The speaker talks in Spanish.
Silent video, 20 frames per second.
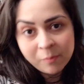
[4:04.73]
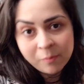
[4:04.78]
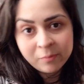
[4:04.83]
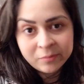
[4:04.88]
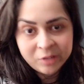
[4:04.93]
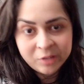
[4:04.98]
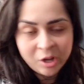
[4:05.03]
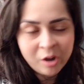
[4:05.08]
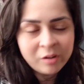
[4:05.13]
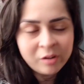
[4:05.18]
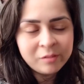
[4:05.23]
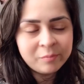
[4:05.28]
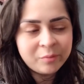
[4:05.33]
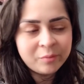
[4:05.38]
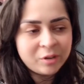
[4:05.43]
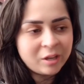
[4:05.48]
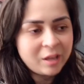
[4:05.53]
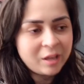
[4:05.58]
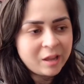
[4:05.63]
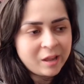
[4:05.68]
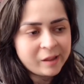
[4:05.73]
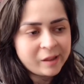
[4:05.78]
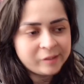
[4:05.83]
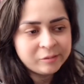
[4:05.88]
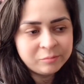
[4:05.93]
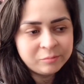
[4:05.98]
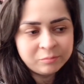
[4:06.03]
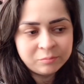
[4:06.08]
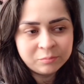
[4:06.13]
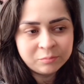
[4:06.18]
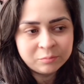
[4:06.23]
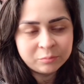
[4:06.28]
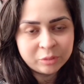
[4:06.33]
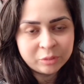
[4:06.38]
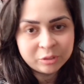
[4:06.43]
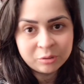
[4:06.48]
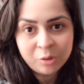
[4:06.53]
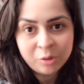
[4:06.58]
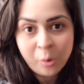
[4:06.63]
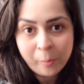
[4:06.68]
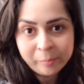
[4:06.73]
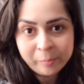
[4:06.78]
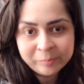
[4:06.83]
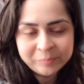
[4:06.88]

¿No? Porque, pues no.